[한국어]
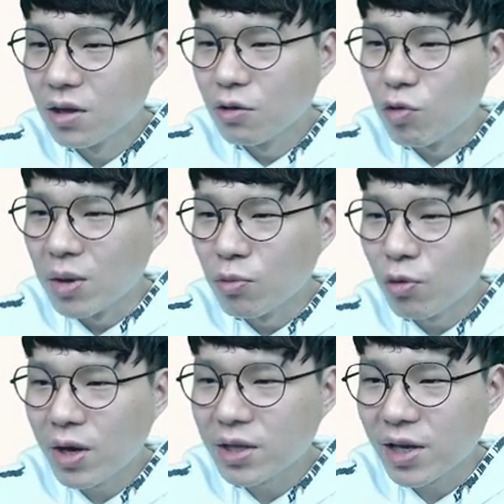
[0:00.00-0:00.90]

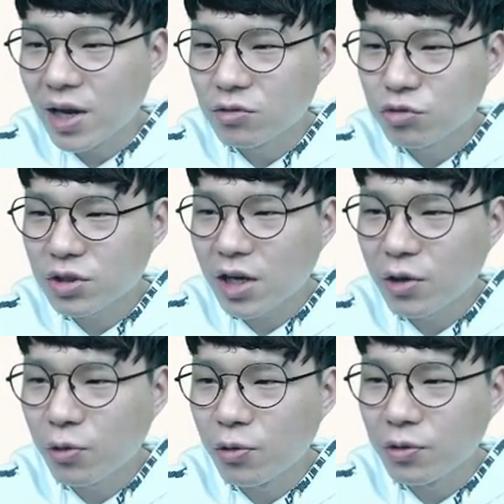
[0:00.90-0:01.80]
외모에 대한 투자의
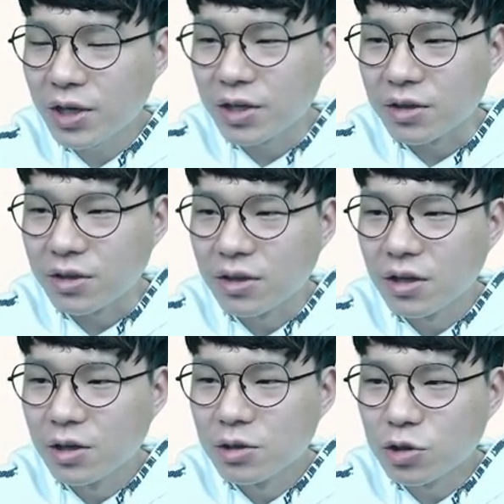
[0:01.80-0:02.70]
효용이
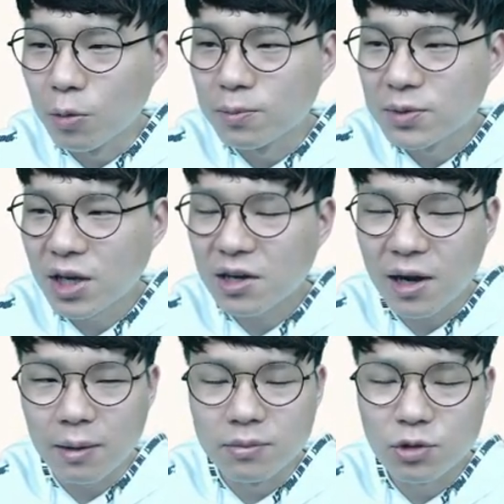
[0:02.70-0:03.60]
점차
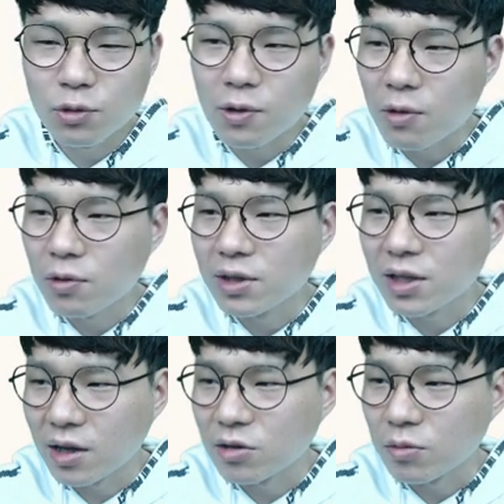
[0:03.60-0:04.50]
감소하고
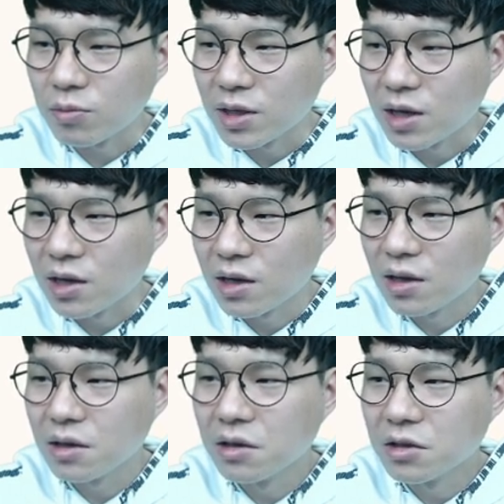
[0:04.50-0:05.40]
있다라는 겁니다.
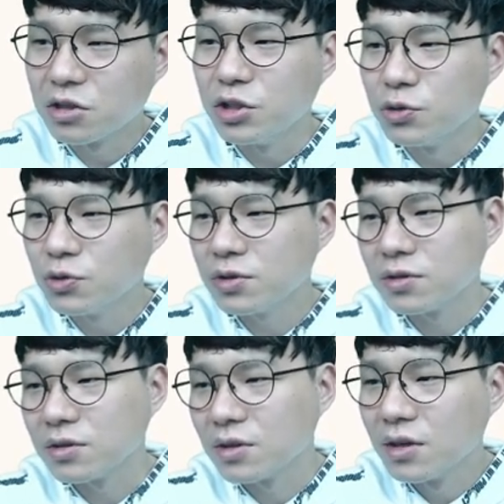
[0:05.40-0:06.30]
그 이유는
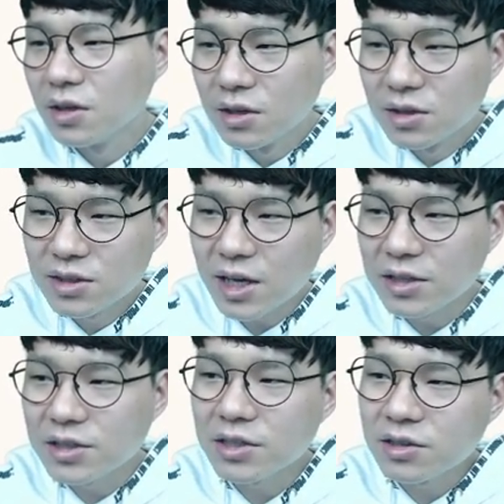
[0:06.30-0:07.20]

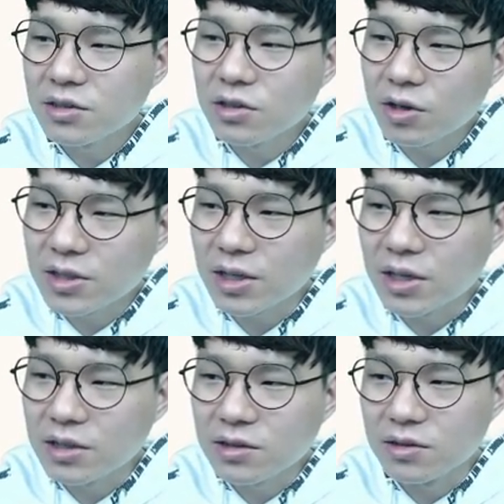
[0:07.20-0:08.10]
생식 능력이
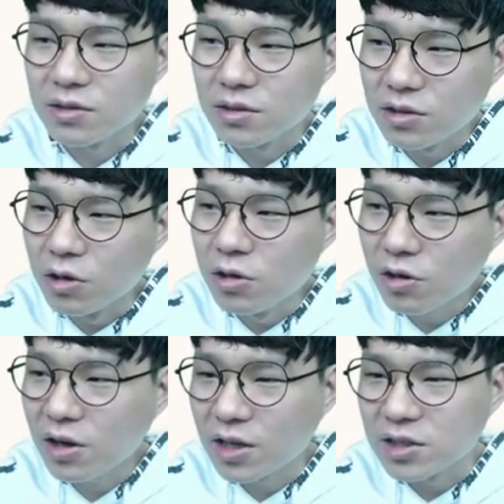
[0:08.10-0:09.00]
생기는
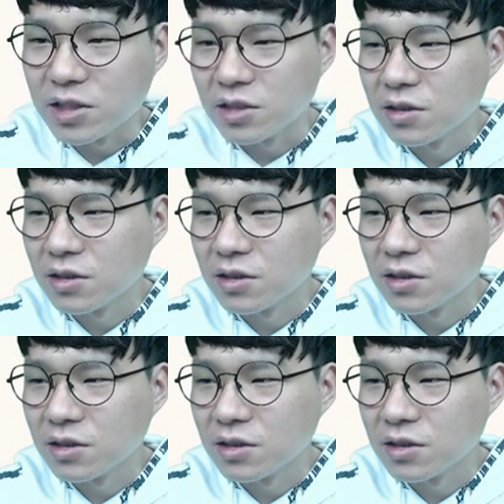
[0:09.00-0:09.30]
연령까지